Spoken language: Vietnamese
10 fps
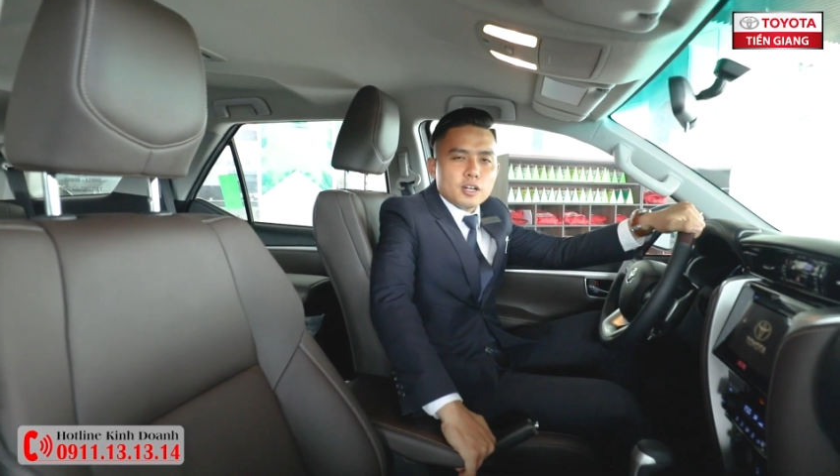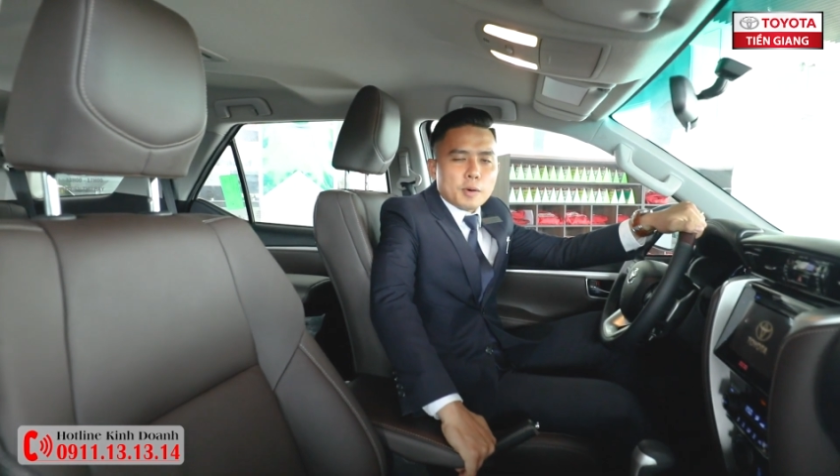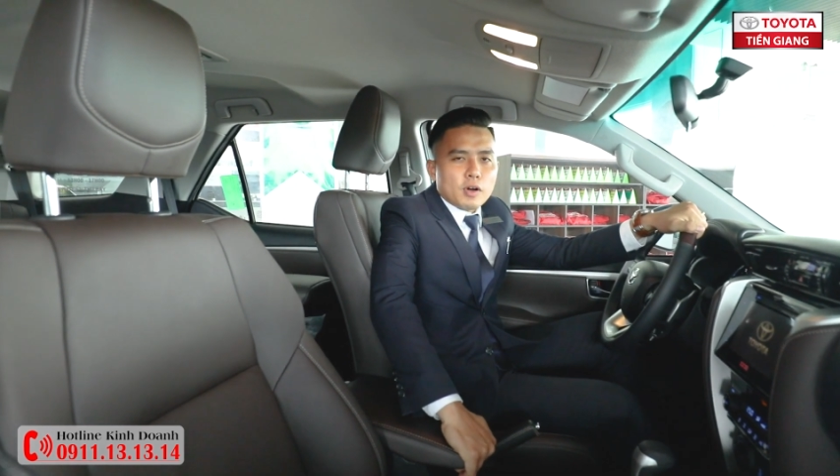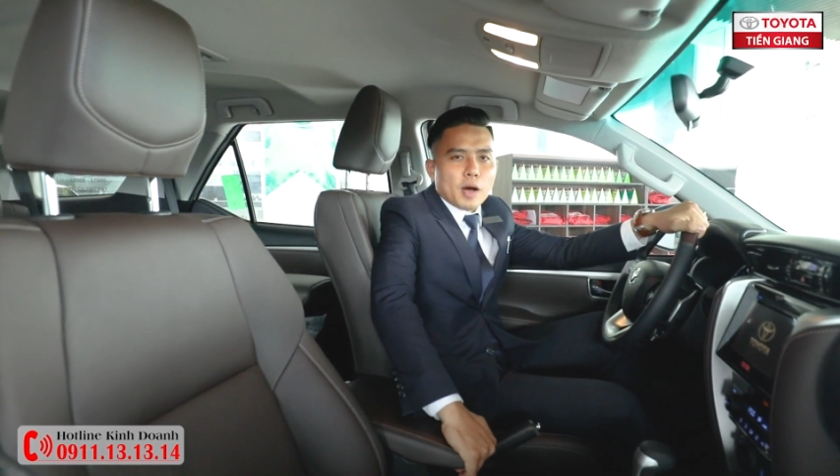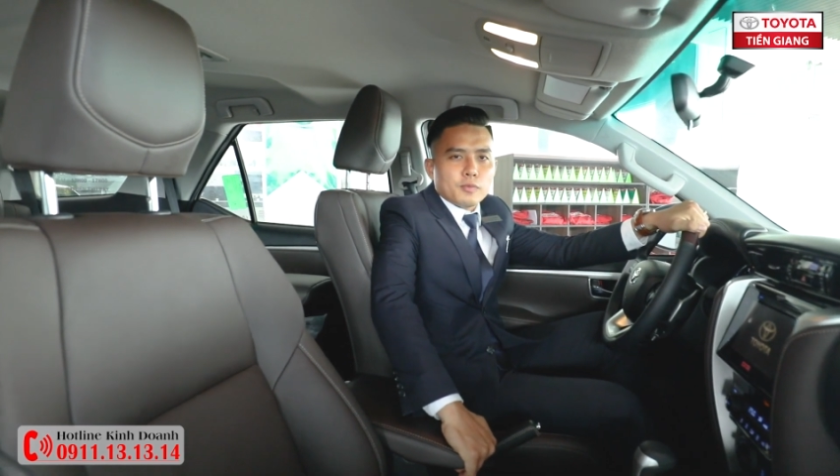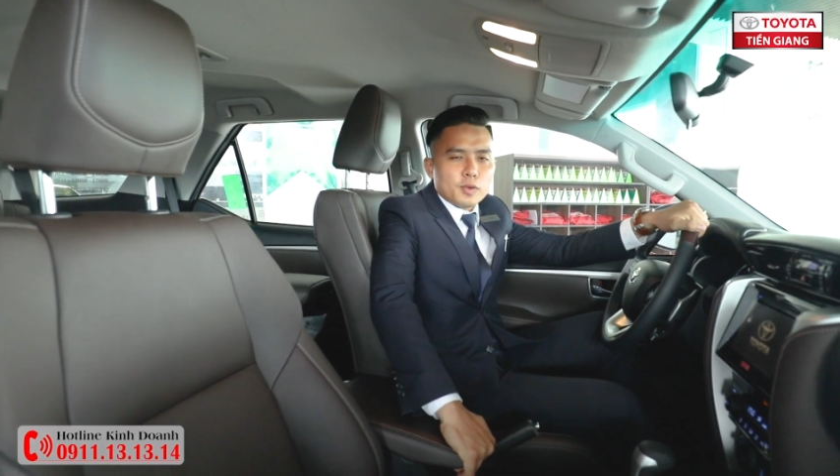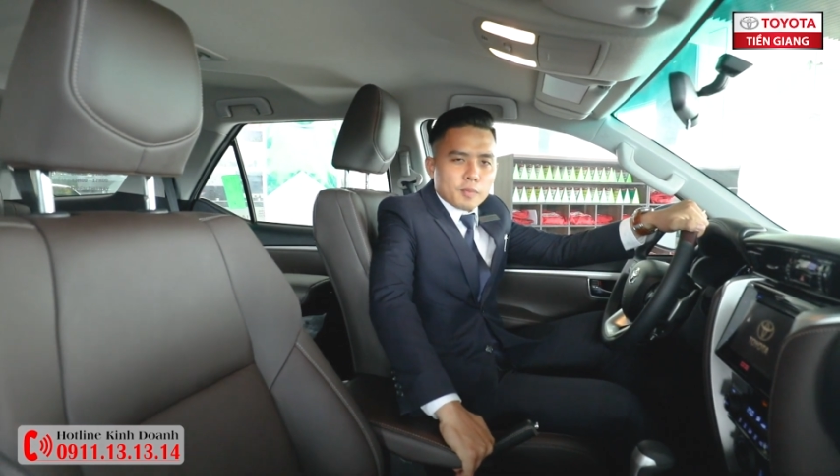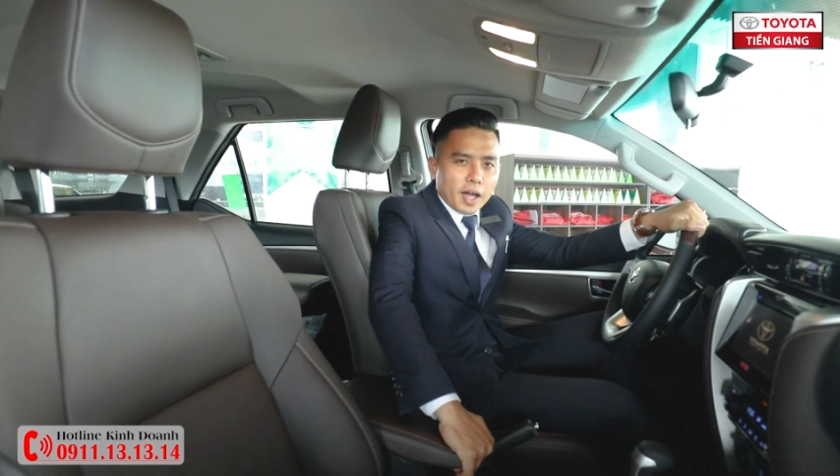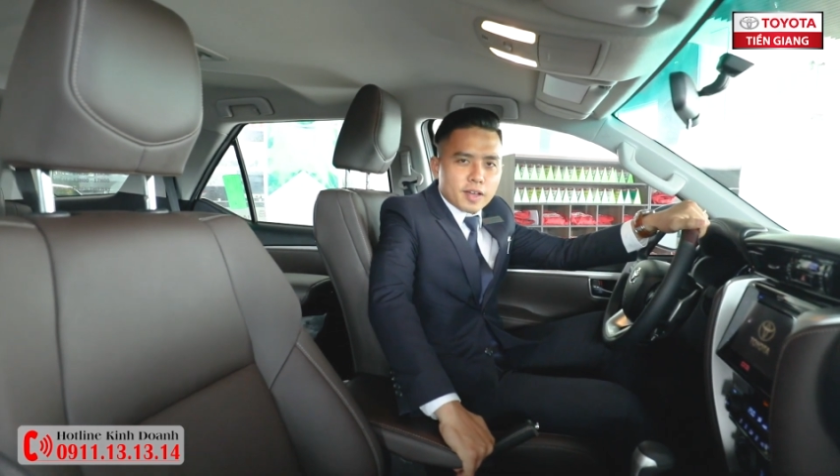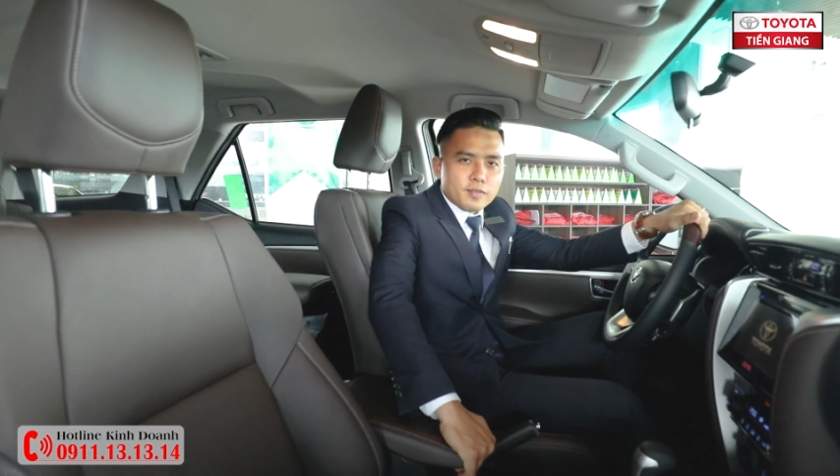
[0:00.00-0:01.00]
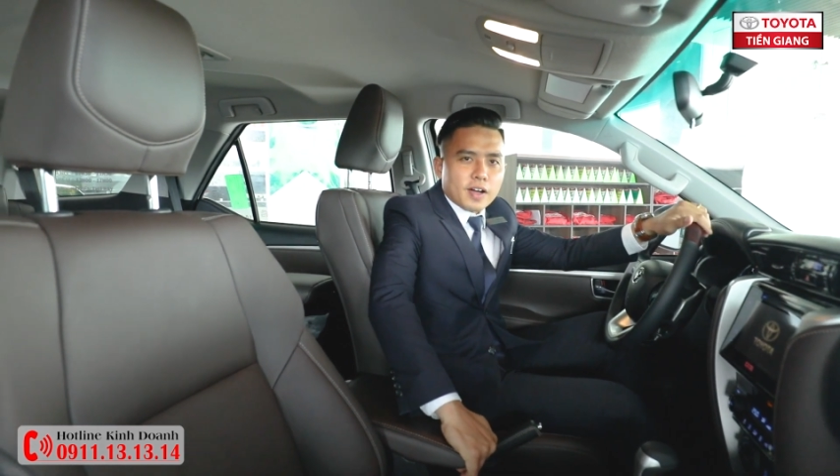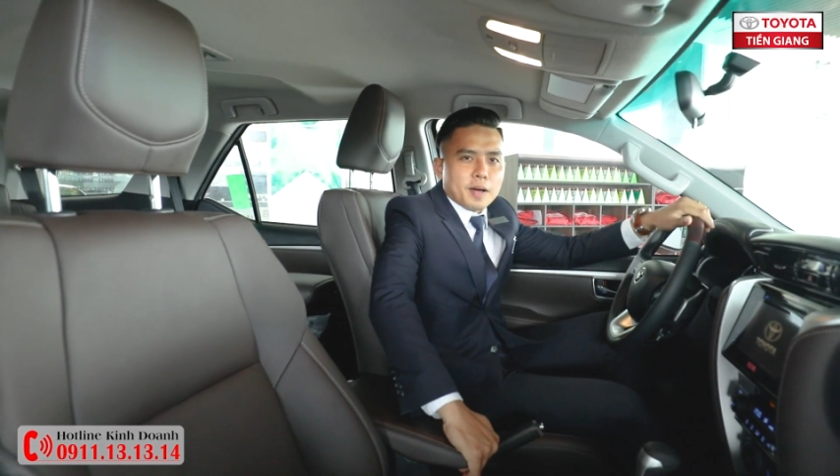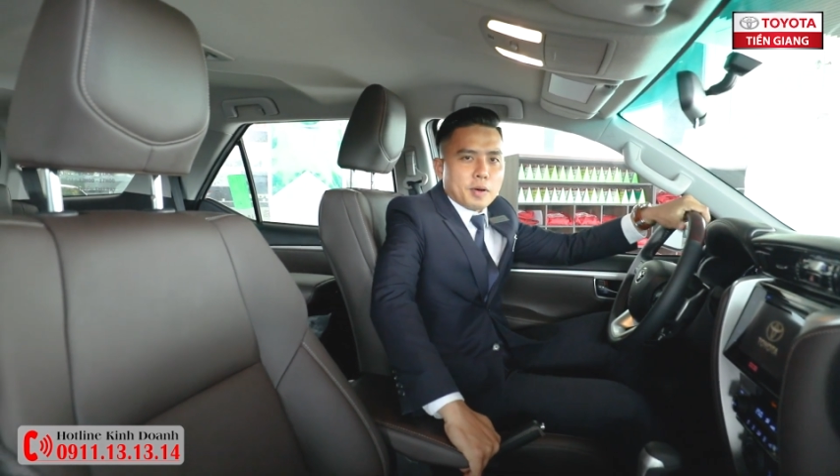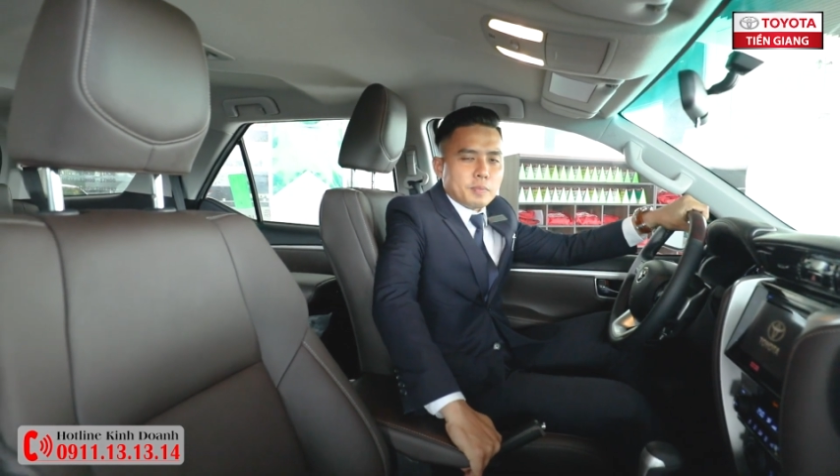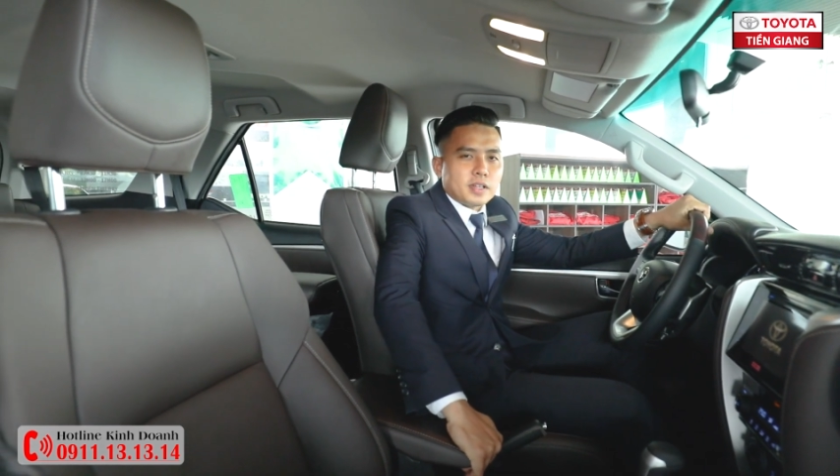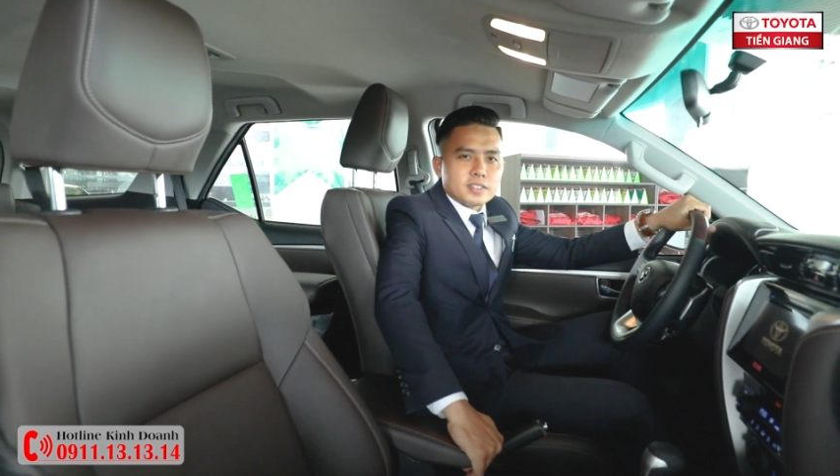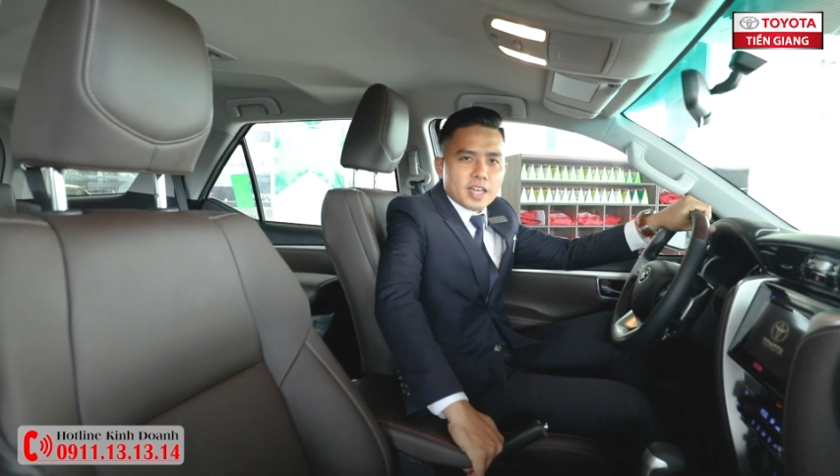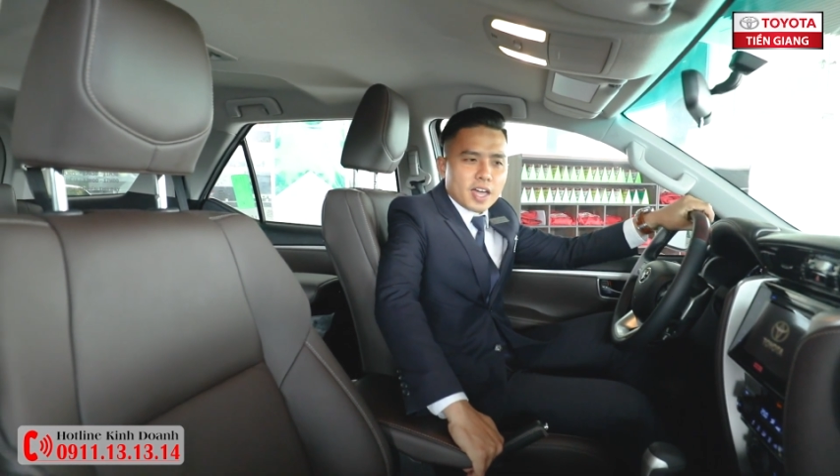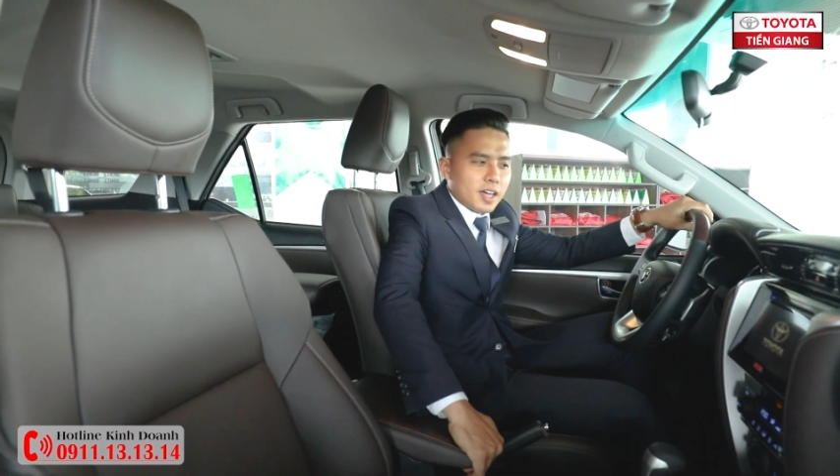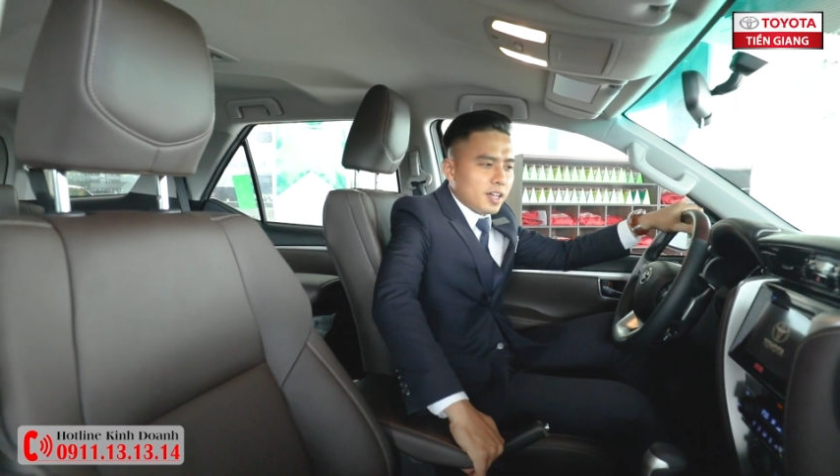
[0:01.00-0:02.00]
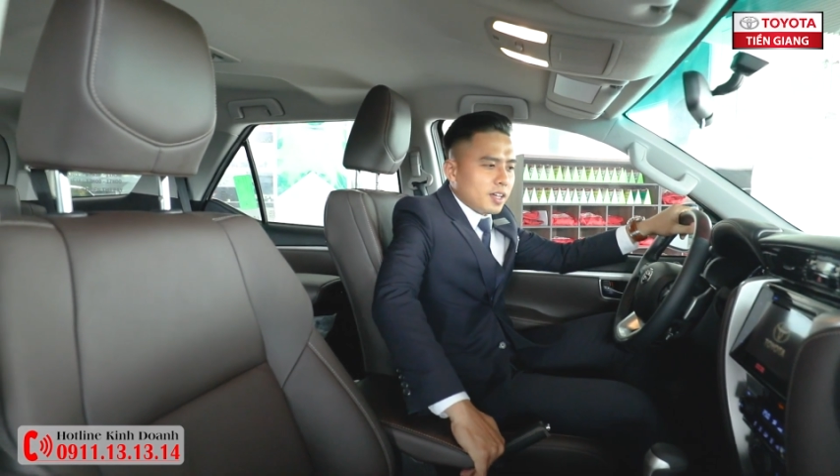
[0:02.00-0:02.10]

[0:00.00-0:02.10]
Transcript: chưa bao gồm khuyến mãi và bảo hiểm thân xe